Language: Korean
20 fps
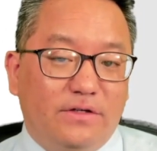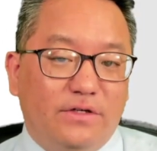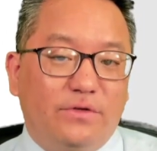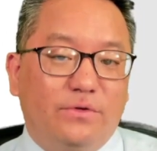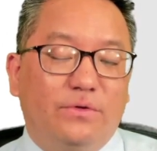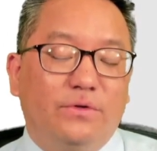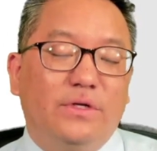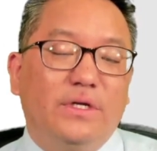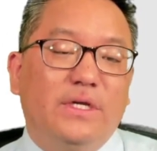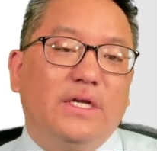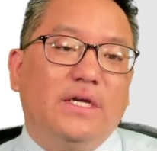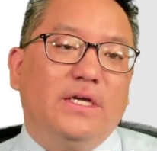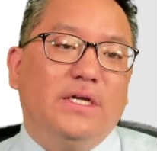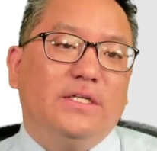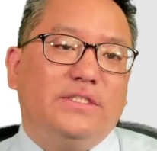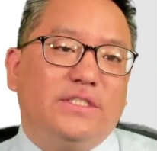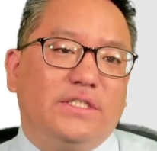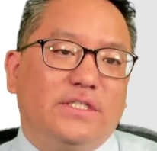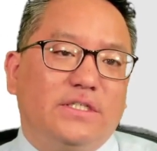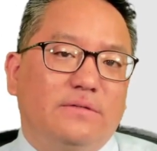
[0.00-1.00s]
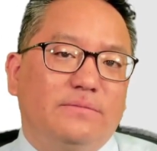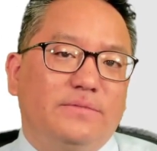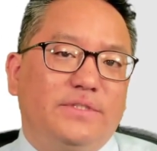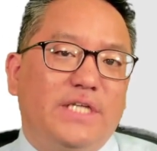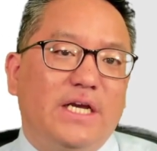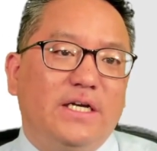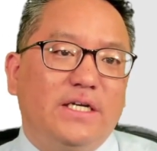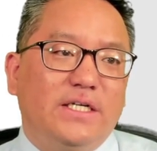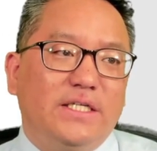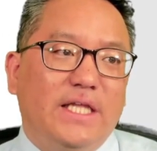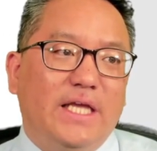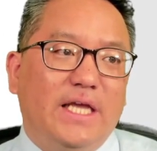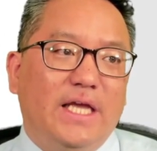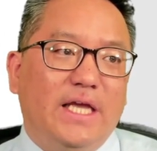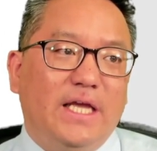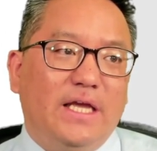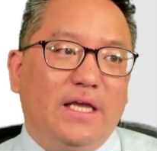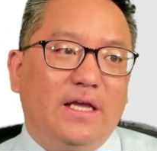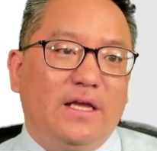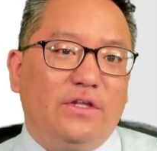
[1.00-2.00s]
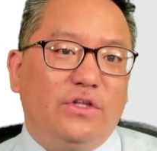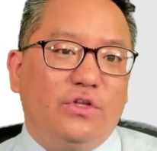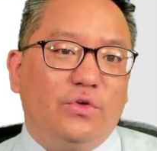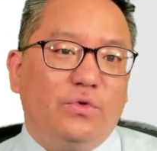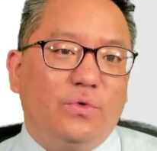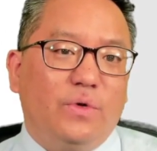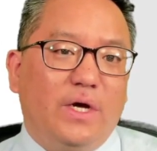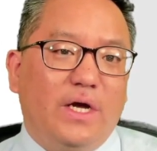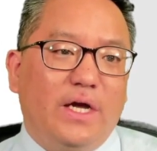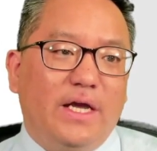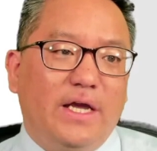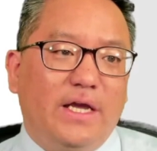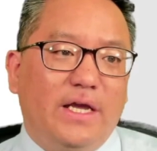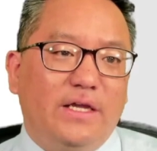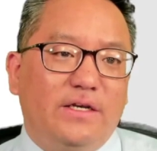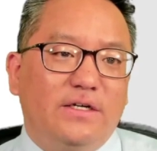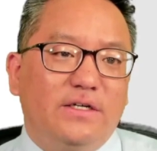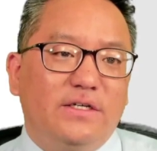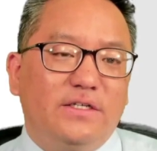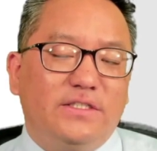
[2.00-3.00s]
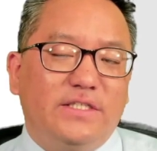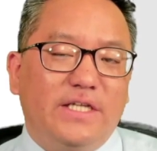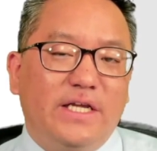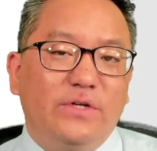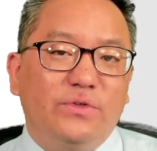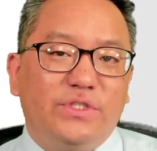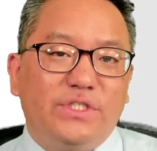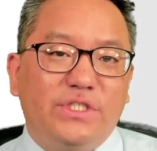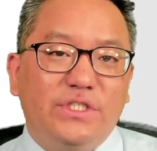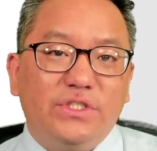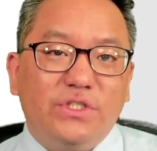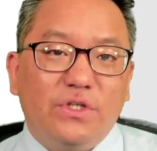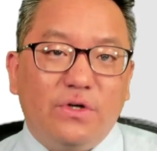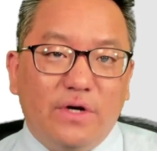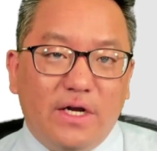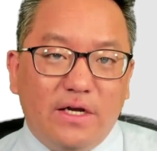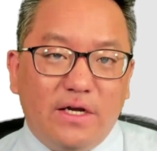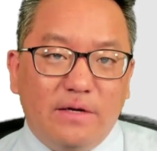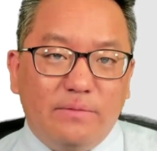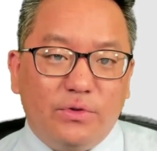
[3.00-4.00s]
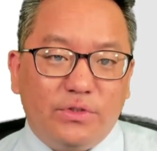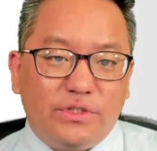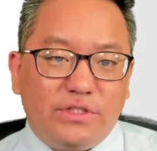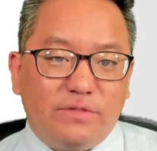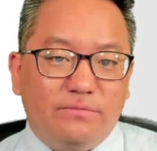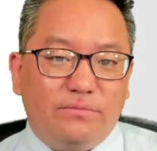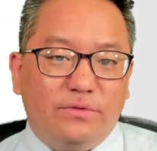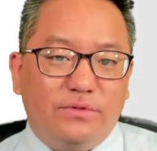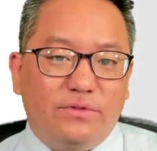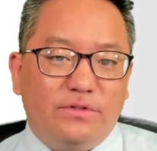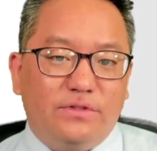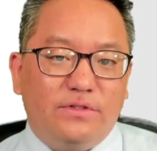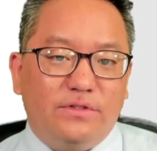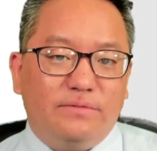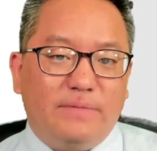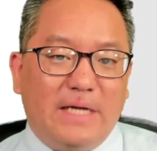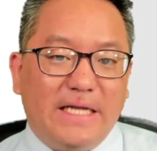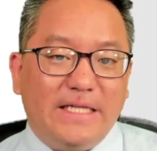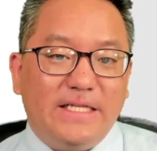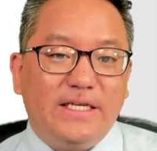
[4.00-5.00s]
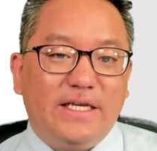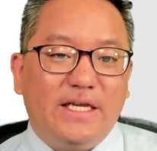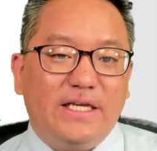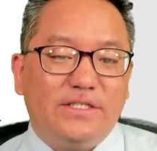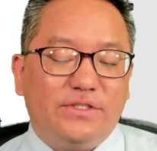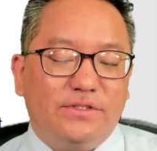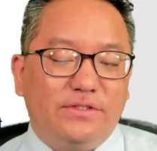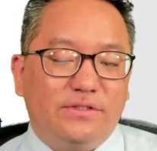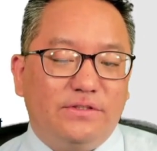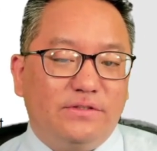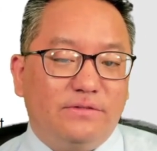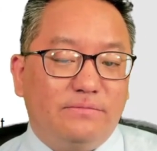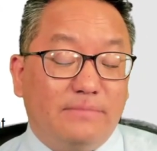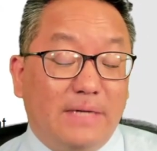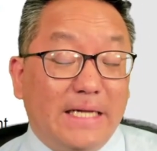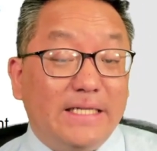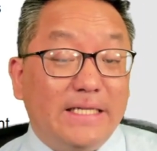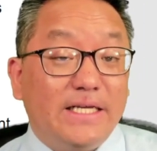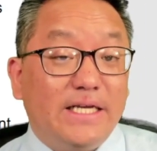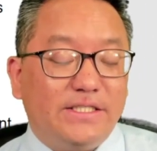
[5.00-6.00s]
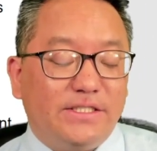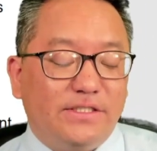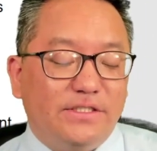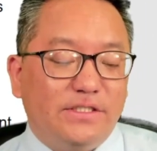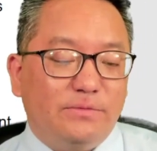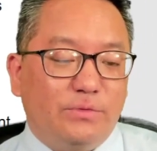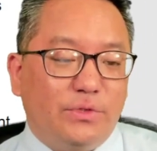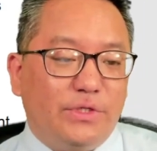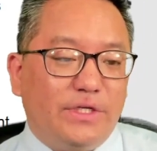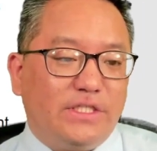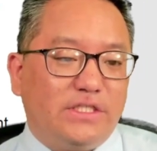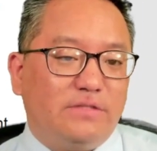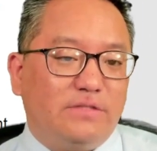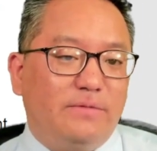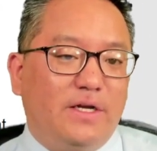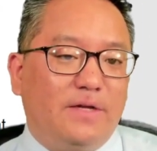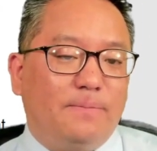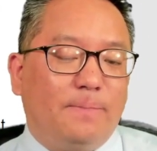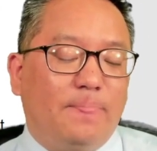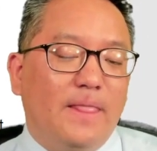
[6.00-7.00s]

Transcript: 그리고 지금 최근에 UI를 새로 신청해 보신 분들은 많이 계신 많이 계시는지 모르겠지만